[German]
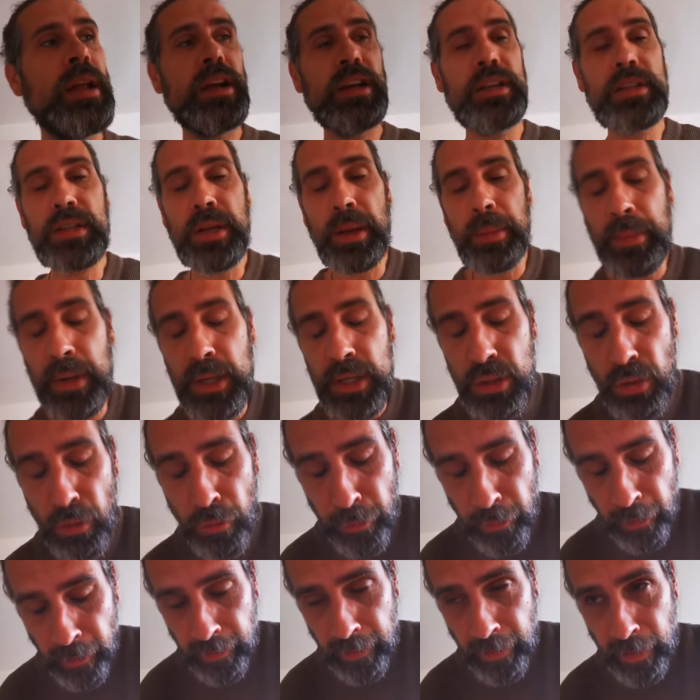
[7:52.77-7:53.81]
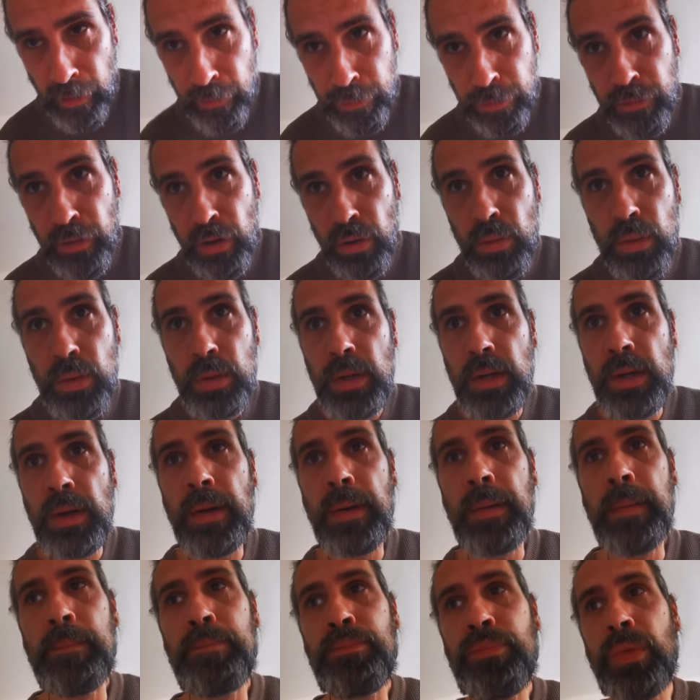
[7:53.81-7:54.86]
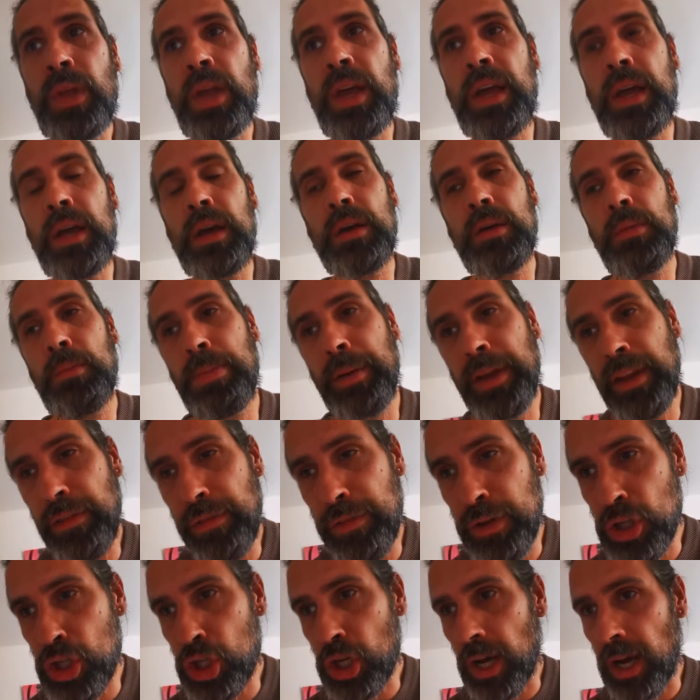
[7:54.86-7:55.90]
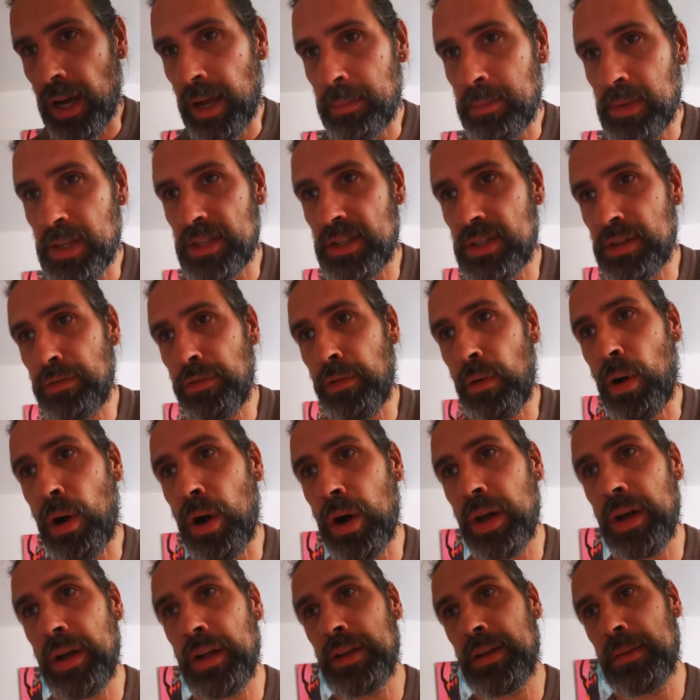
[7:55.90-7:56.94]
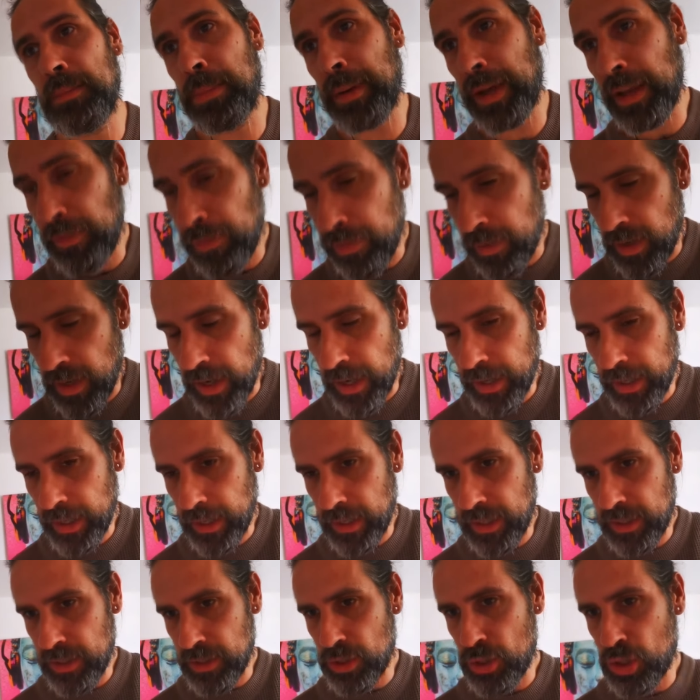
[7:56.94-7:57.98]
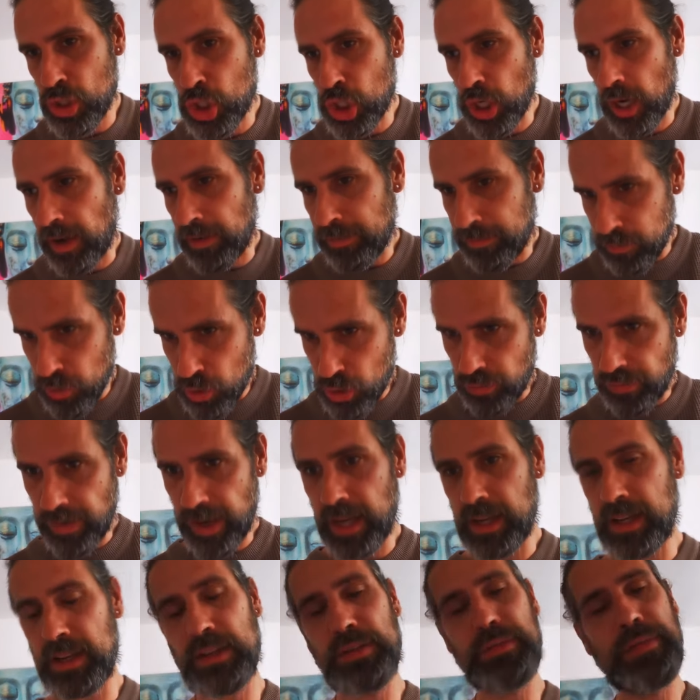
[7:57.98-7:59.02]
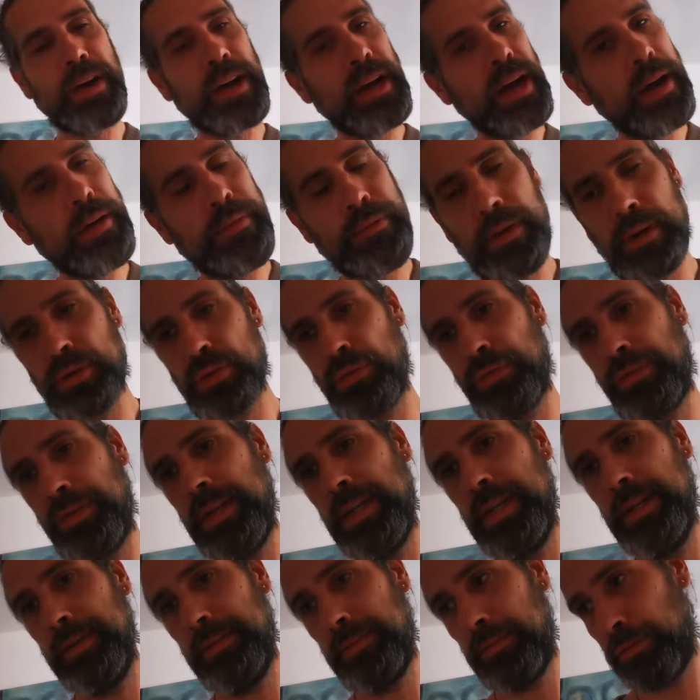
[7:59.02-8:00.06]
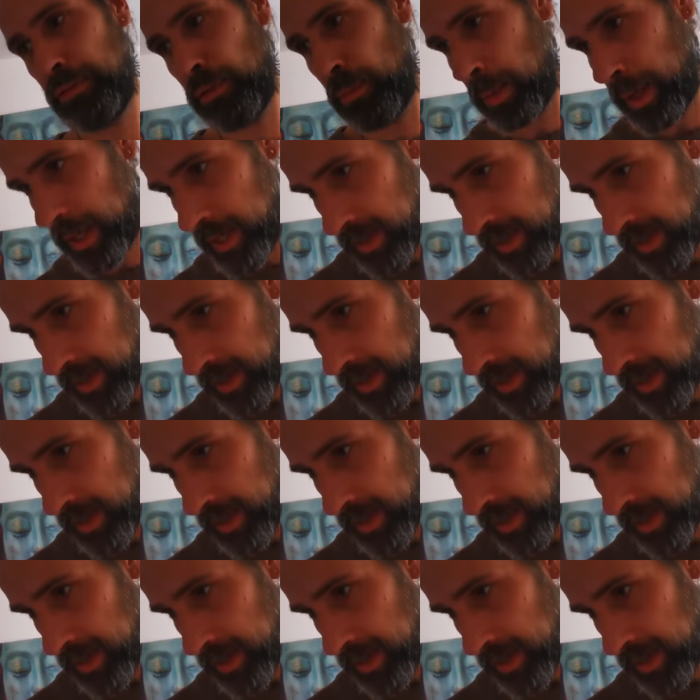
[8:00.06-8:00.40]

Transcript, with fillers: das zieht mir so viel Kraft. Ne? Briefe schreiben diese Woche, die Briefe da kriegen, dieses scharfen Schwert, das war einfach zu viel für